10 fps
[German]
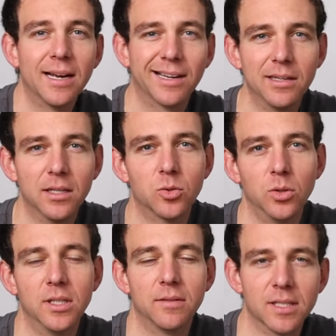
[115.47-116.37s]
kann
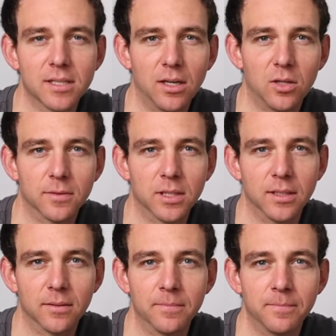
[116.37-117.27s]
natürlich Wasser
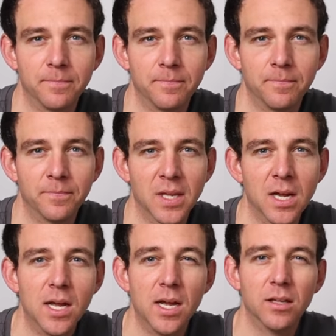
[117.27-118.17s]
auftreten.
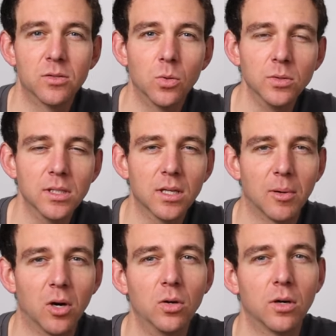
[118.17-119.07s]
Es lohnt sich aber
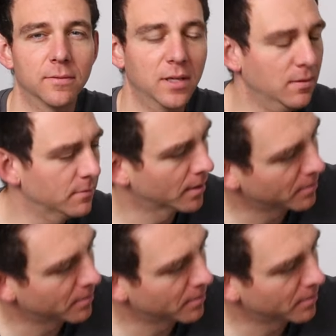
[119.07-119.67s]
auch auf jeden Fall